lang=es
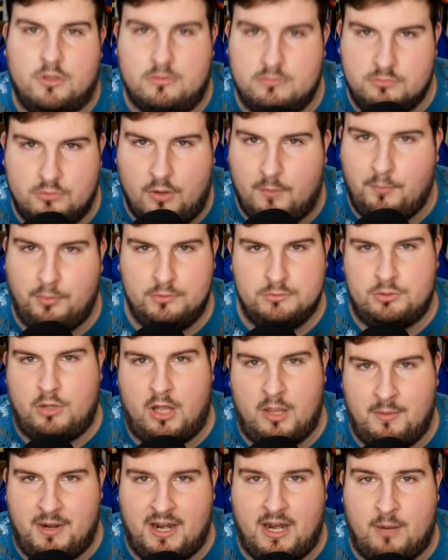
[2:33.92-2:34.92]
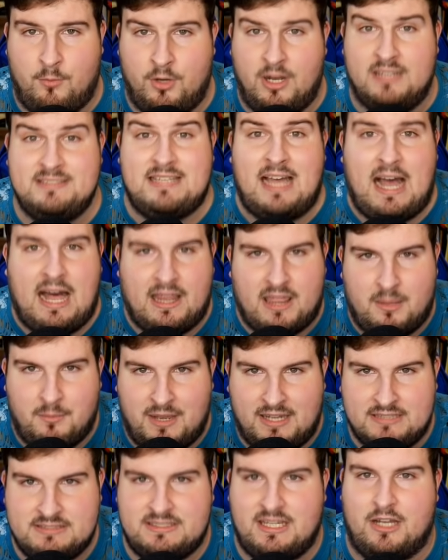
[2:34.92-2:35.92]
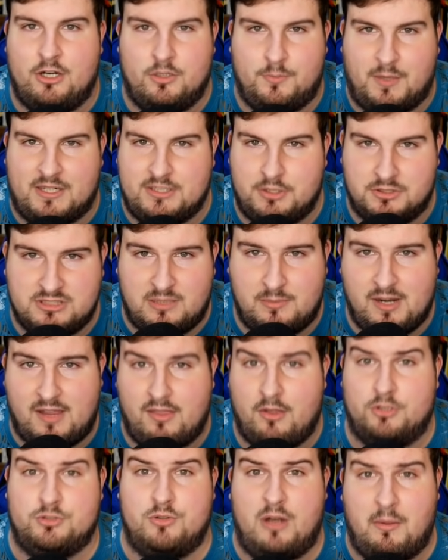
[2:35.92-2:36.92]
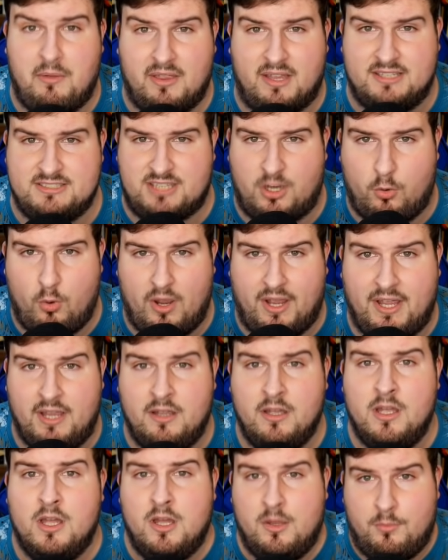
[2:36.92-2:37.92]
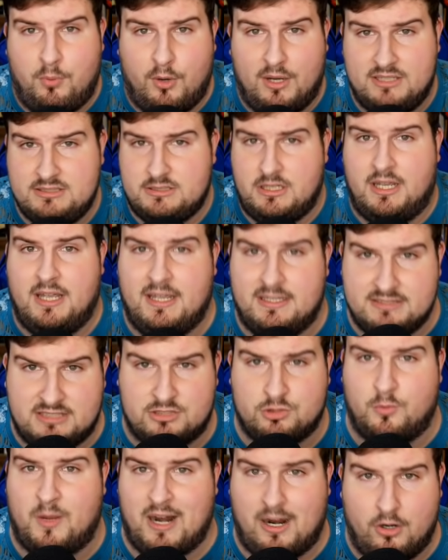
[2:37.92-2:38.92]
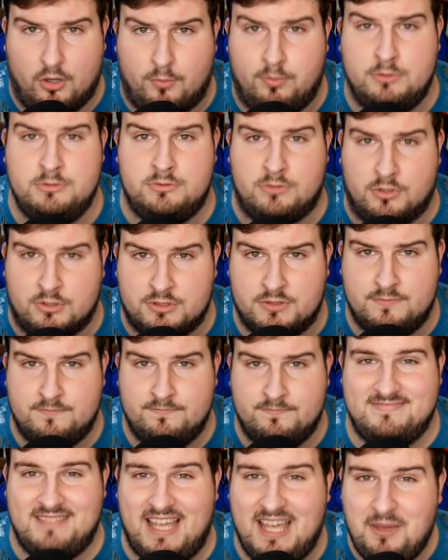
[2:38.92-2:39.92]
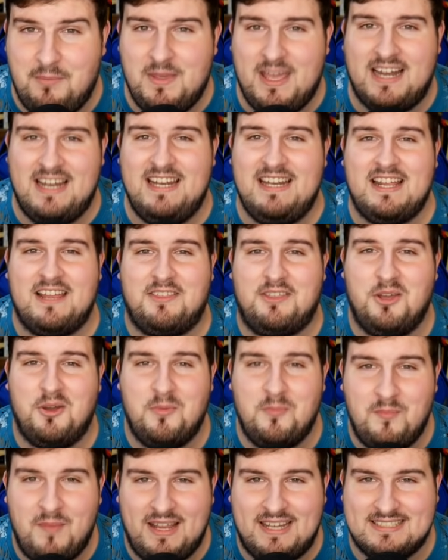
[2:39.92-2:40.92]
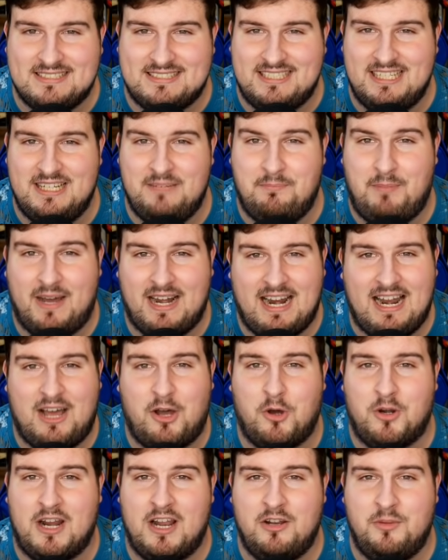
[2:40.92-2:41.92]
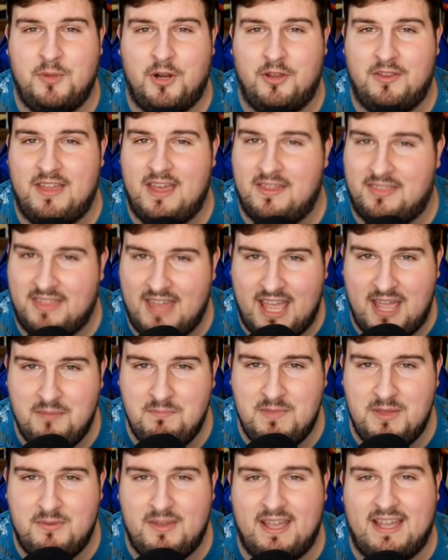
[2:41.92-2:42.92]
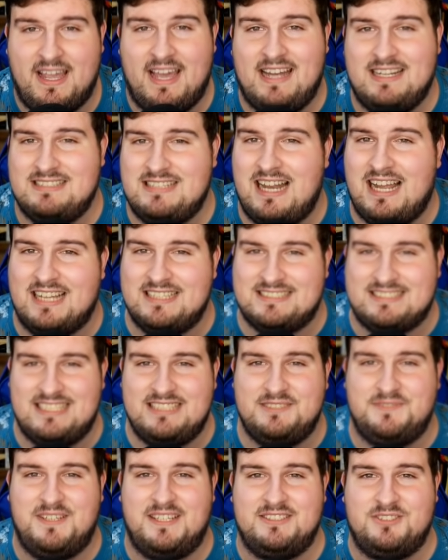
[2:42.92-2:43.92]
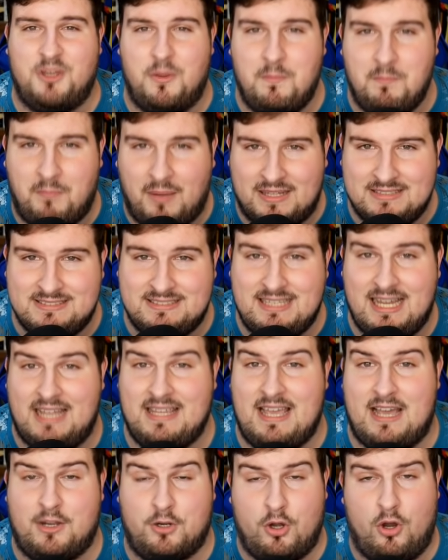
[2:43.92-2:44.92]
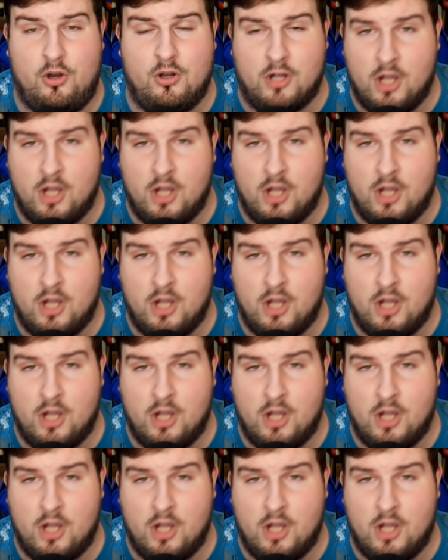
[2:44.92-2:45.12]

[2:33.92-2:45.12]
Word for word: han puntuado de manera muy alta. Además de que los partidos aplazados, una vez que se jueguen, pues eh, se sumarán los puntos. Y mi alineación Messi para la jornada número 10 en Vivenger es la que estáis viendo en pantalla con